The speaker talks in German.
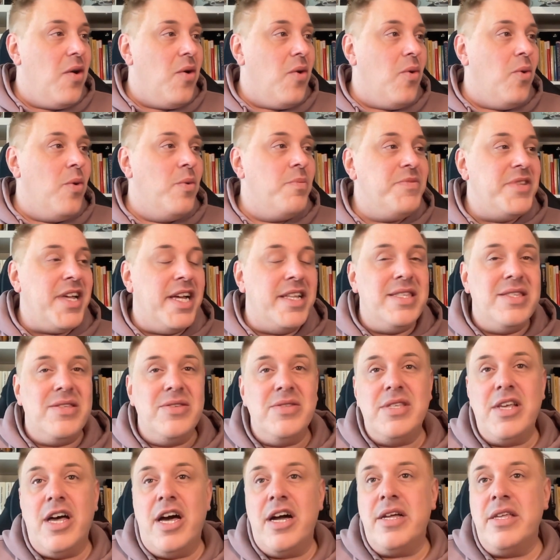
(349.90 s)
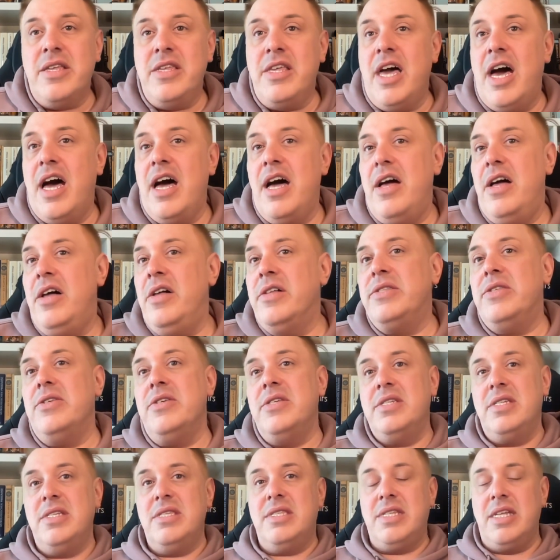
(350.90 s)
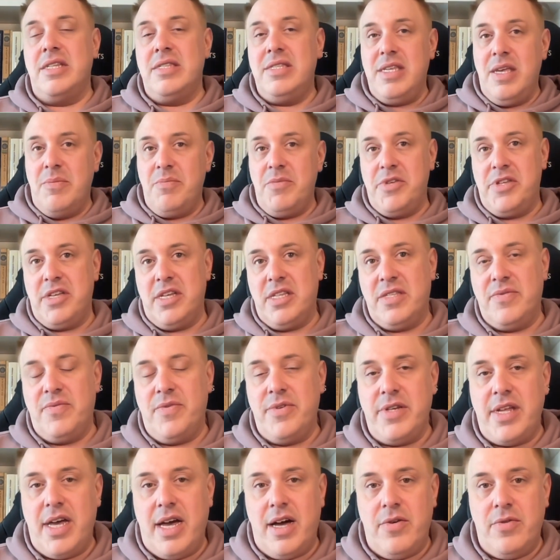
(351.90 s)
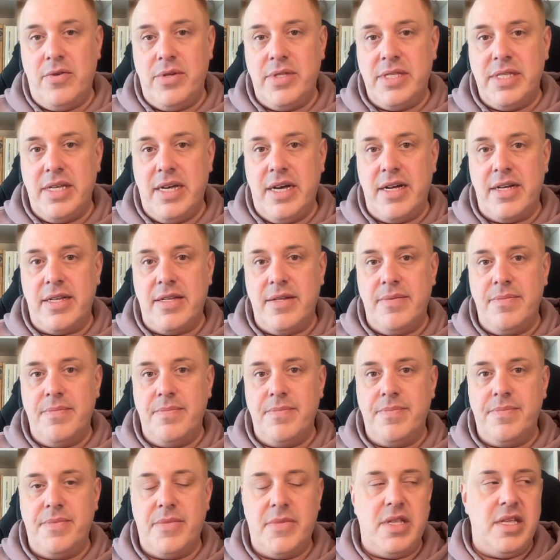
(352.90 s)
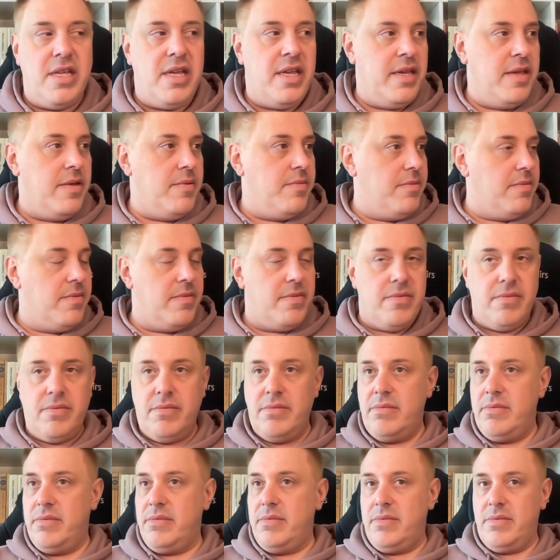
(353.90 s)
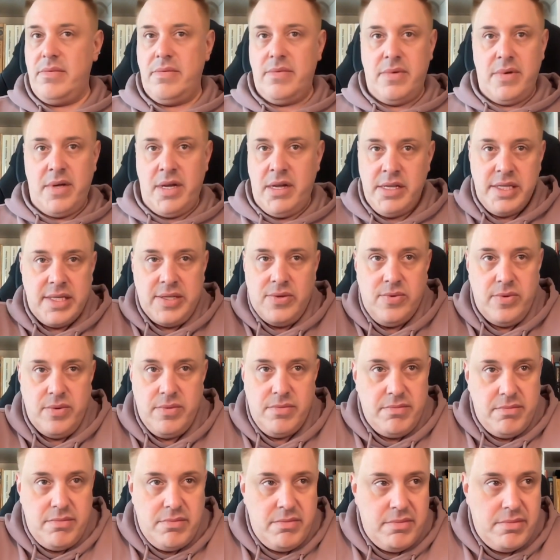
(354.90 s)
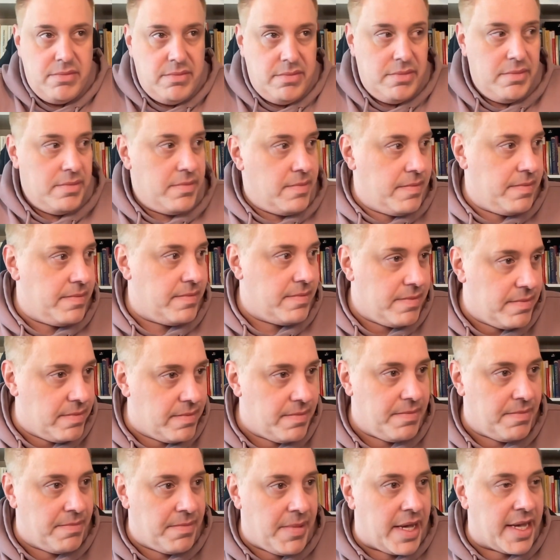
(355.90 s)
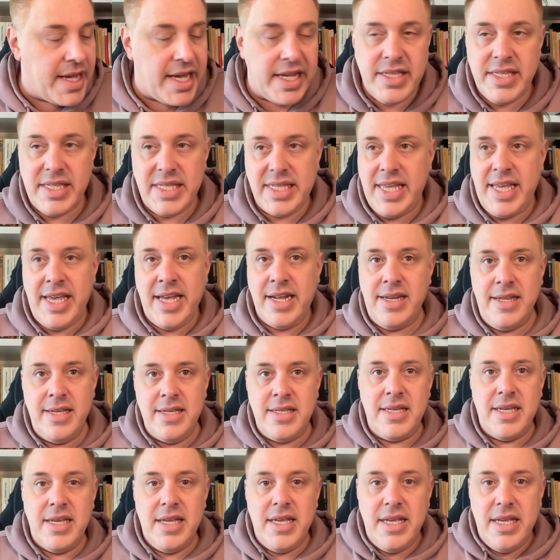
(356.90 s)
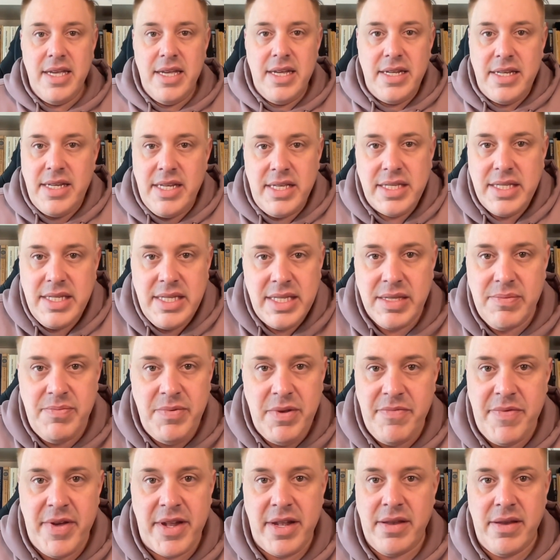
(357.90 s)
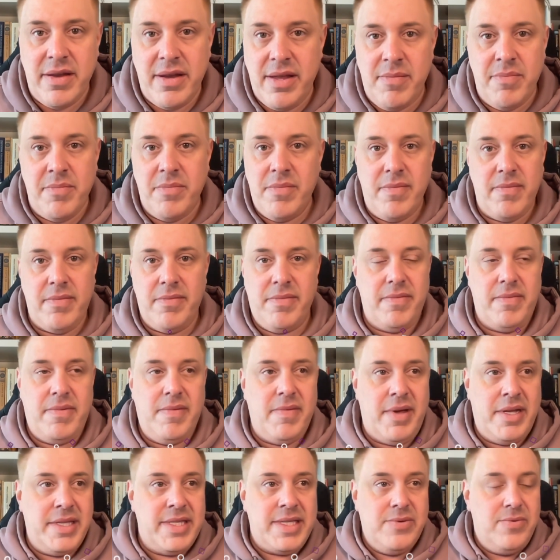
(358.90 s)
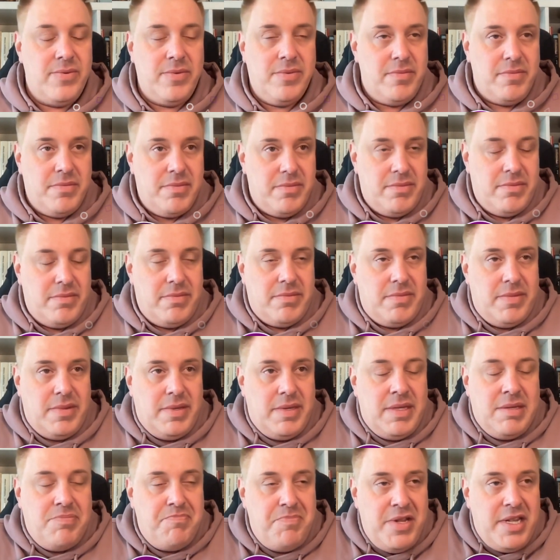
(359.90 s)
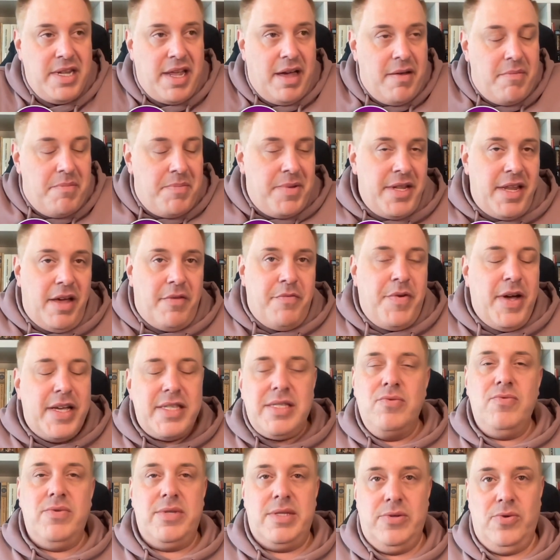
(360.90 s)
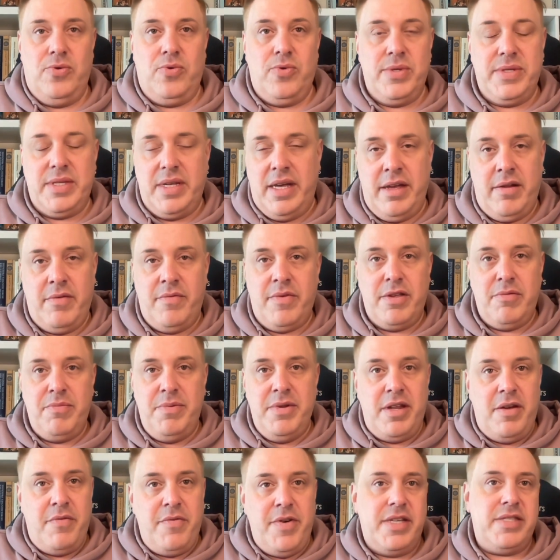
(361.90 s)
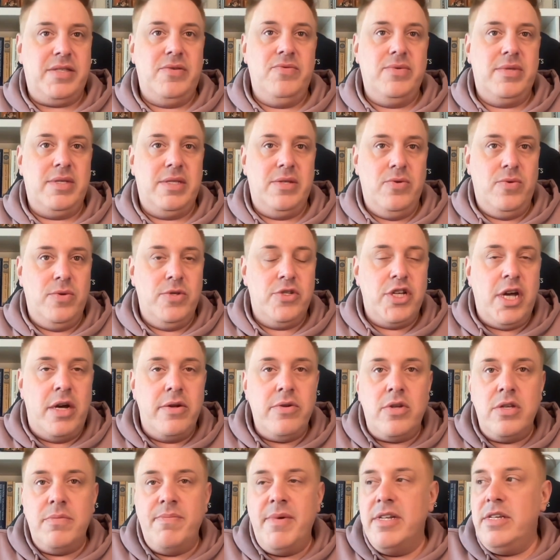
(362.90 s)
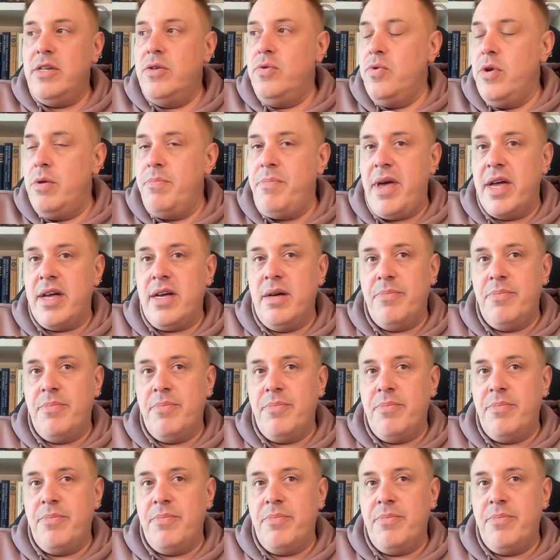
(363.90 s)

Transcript: um dann zu sagen, ja, also ich distanziere mich jetzt von der Aussage. Ähm, also mal ganz ehrlich, das ist wie wenn im, also ich bin da, bin da fassungslos einfach. Ich bin da fassungslos. Schaut euch mal die Nürnberger